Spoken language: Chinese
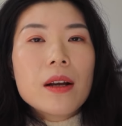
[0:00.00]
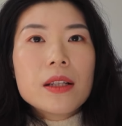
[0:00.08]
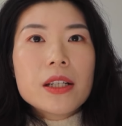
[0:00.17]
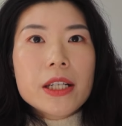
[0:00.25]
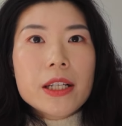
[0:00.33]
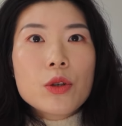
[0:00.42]

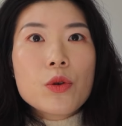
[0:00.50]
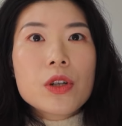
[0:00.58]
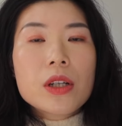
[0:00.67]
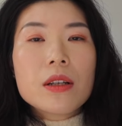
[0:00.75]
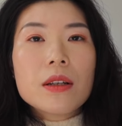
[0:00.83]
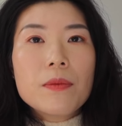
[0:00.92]
那这些都
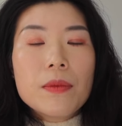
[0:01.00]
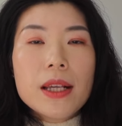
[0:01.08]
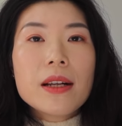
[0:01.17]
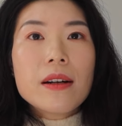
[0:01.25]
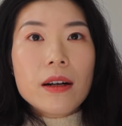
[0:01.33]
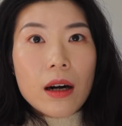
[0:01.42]
是
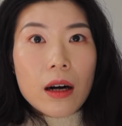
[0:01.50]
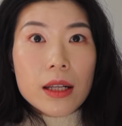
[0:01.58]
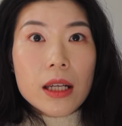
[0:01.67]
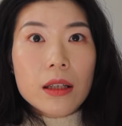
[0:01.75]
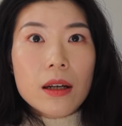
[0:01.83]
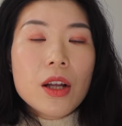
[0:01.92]
因人而
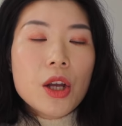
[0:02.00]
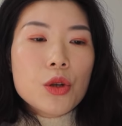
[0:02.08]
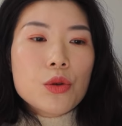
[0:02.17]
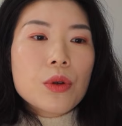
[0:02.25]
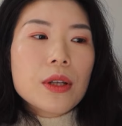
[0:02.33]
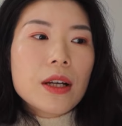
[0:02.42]
异的，
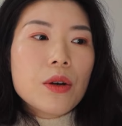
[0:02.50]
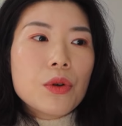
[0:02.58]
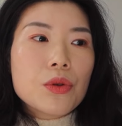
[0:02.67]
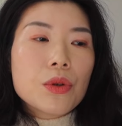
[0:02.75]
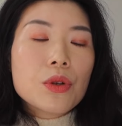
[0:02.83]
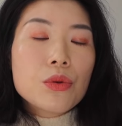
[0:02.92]
所以呢，
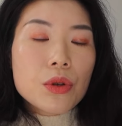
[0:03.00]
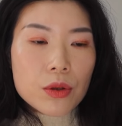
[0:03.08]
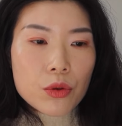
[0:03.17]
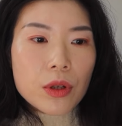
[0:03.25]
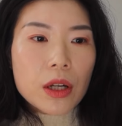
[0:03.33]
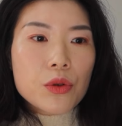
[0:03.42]
我觉得最
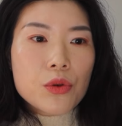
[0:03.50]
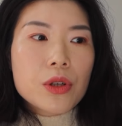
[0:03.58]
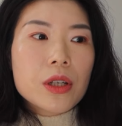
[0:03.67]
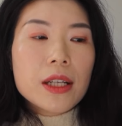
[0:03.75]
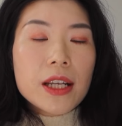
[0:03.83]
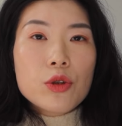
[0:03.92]
重要就
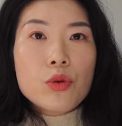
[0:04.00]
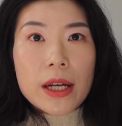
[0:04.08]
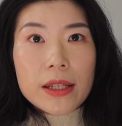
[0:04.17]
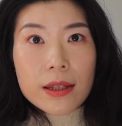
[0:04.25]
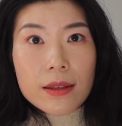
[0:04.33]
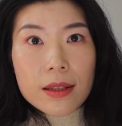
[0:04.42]
是列出
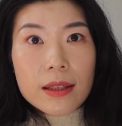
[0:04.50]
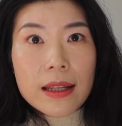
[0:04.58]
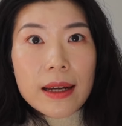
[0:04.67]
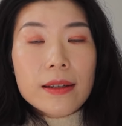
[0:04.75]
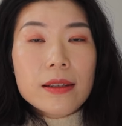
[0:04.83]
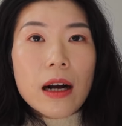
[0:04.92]
来这个清
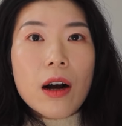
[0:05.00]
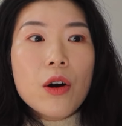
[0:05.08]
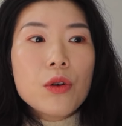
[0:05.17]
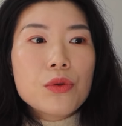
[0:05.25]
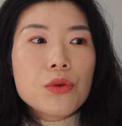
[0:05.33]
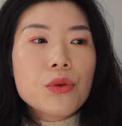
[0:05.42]
单，然
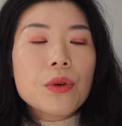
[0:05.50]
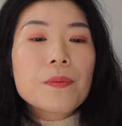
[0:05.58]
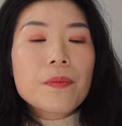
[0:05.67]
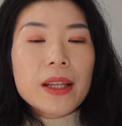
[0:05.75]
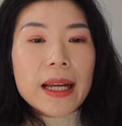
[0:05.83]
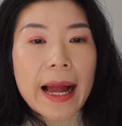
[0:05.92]
后去
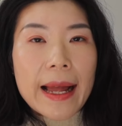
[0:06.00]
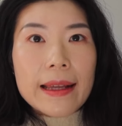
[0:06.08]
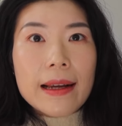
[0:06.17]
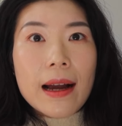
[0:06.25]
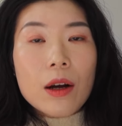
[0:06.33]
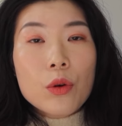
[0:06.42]
看
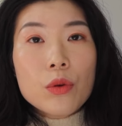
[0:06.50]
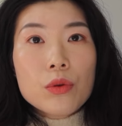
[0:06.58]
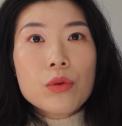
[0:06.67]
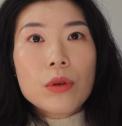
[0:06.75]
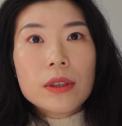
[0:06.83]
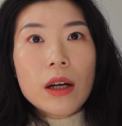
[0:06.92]
一看工
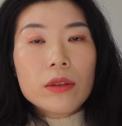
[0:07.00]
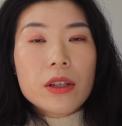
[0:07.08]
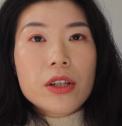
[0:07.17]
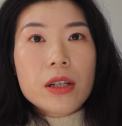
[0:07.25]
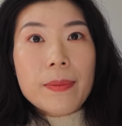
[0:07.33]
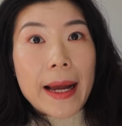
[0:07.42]
作到底
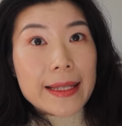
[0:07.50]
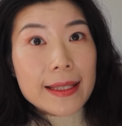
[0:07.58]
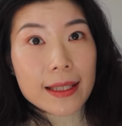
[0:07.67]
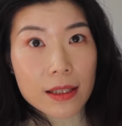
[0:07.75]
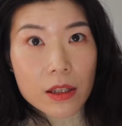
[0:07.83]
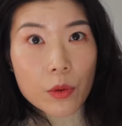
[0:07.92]
是排在
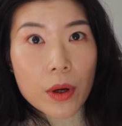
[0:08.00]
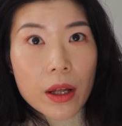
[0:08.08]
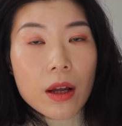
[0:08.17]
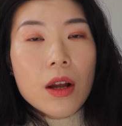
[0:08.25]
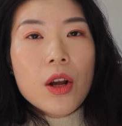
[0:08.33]
第几位。